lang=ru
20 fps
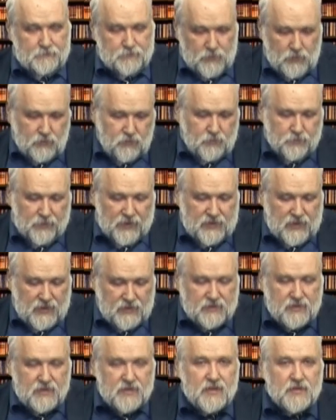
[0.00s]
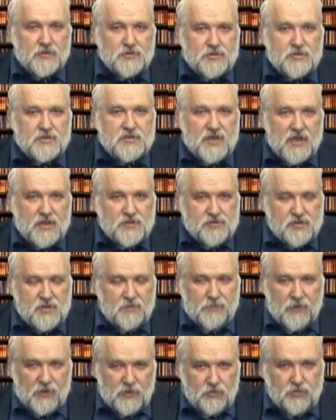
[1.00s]
Ну, понятное дело, что сразу не
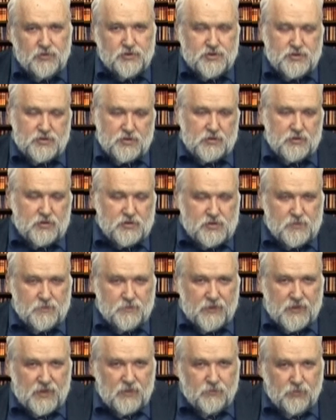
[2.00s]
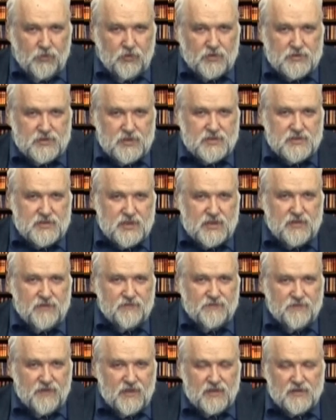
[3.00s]
получится, он должен поработать с
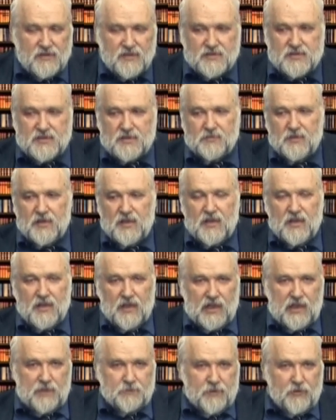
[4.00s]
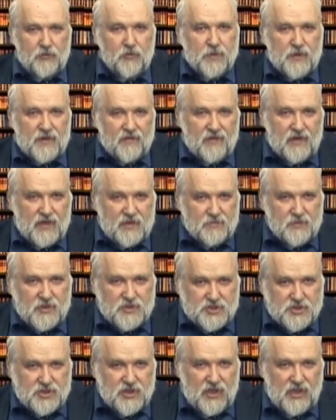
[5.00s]
этим Windows или поуправлять
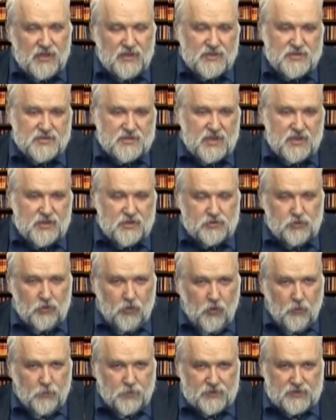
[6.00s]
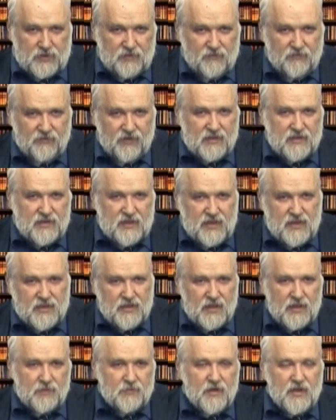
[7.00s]
машиной, станет опытным
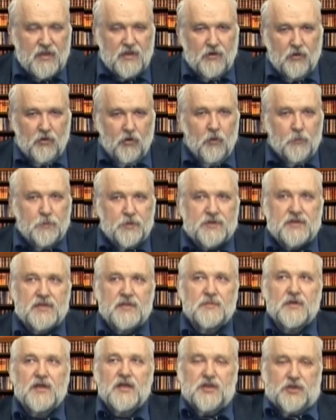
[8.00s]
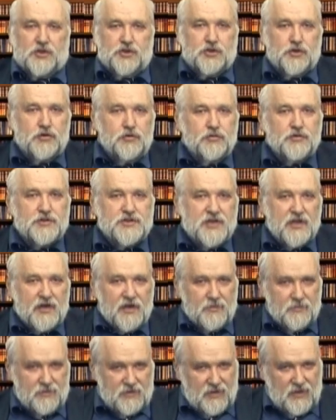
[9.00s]
водителем, опытным
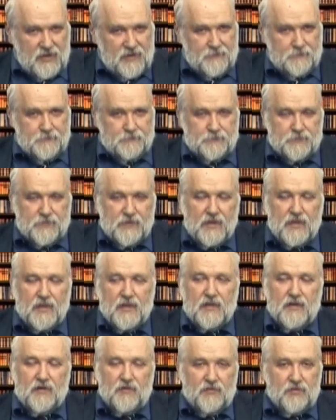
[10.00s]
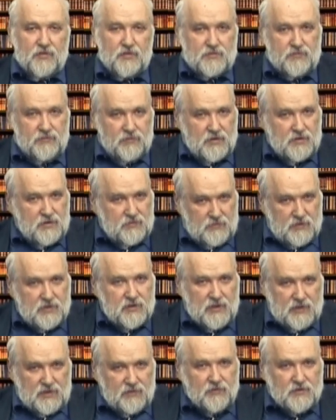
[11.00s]
юзером, да. Вот, вот,
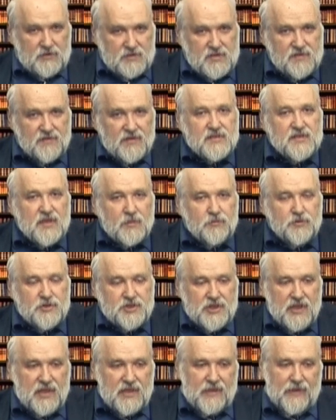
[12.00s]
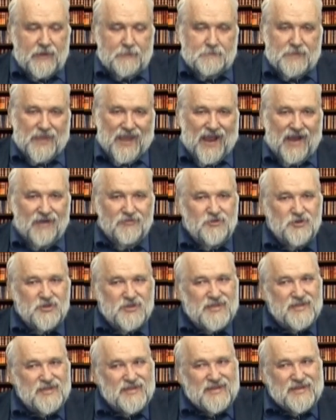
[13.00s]
вот это вот называется обучение. А
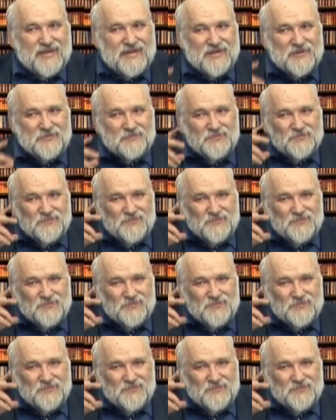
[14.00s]
вот э,